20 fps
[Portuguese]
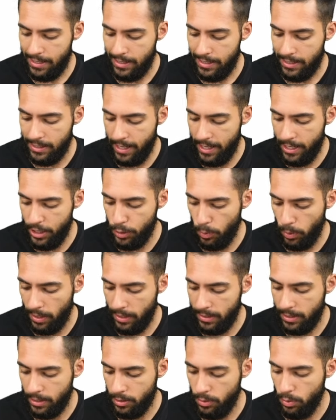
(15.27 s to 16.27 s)
6
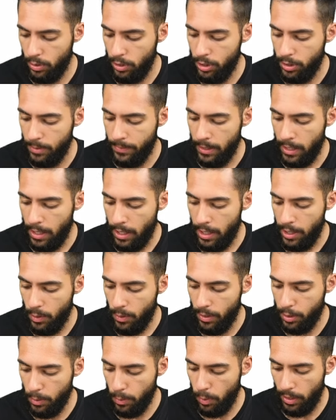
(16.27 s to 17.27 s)
bolas azuis
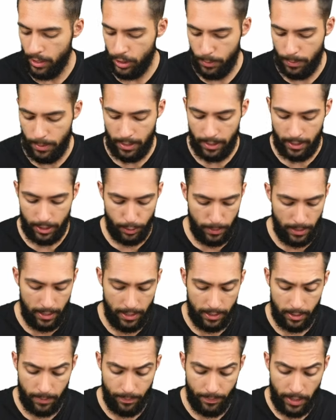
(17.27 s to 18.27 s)
e 8 bolas brancas.
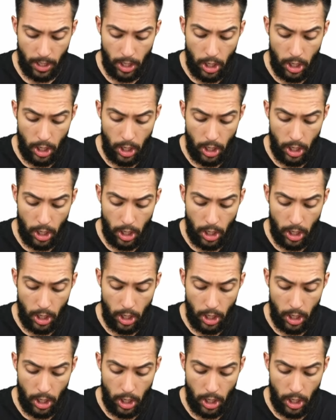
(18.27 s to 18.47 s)
Beleza.